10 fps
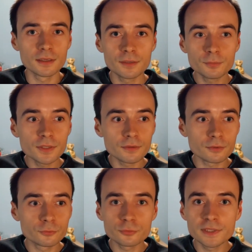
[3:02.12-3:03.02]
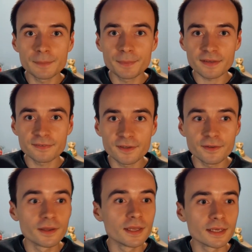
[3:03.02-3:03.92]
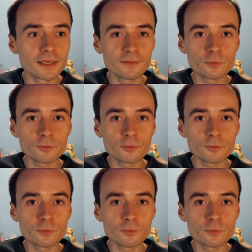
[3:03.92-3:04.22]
Et oui, euh, toutes les personnes qui